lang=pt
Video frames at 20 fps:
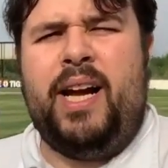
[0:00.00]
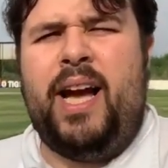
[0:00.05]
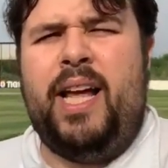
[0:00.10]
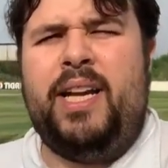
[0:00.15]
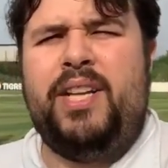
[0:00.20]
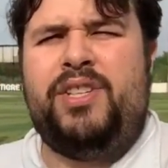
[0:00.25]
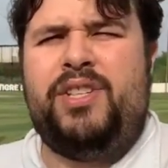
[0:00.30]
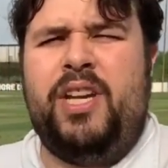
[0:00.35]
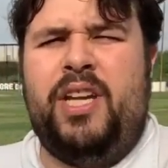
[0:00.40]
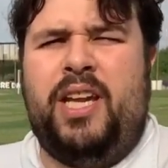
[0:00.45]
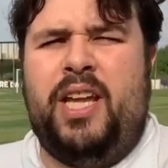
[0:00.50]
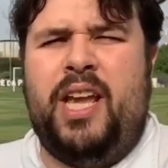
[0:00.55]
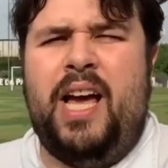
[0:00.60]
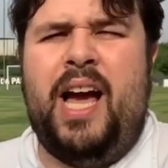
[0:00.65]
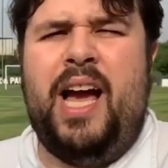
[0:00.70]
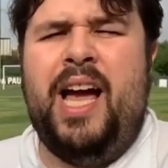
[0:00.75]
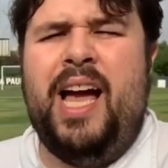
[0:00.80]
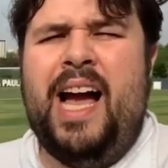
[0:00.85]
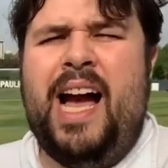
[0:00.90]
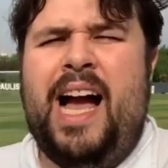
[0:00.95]

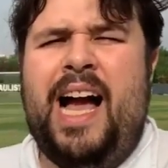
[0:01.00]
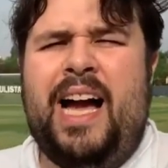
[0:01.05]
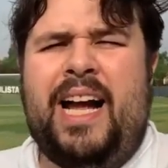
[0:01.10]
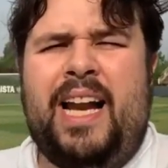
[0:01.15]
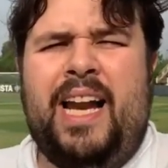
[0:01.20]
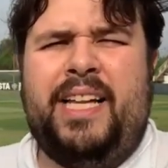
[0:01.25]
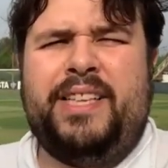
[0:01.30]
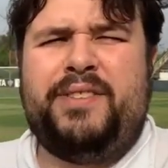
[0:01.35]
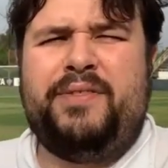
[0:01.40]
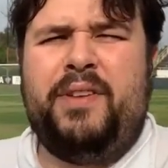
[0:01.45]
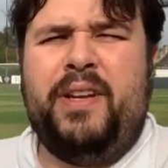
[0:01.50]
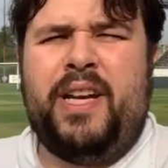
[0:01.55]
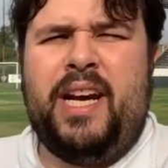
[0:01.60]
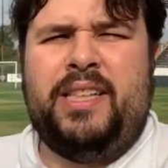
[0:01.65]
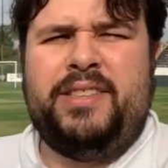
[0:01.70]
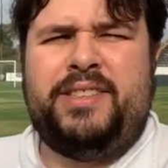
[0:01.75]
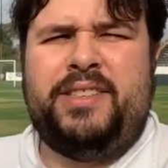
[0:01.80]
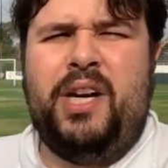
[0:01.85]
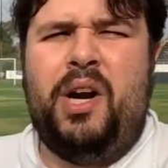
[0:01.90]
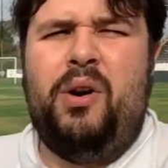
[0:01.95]
garantiria a
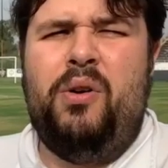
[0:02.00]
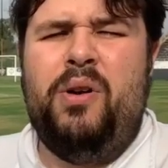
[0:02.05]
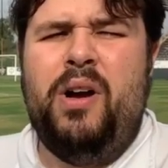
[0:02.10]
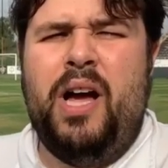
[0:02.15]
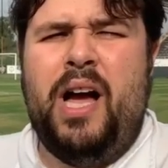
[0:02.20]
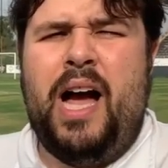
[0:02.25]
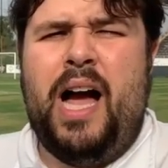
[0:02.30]
classificação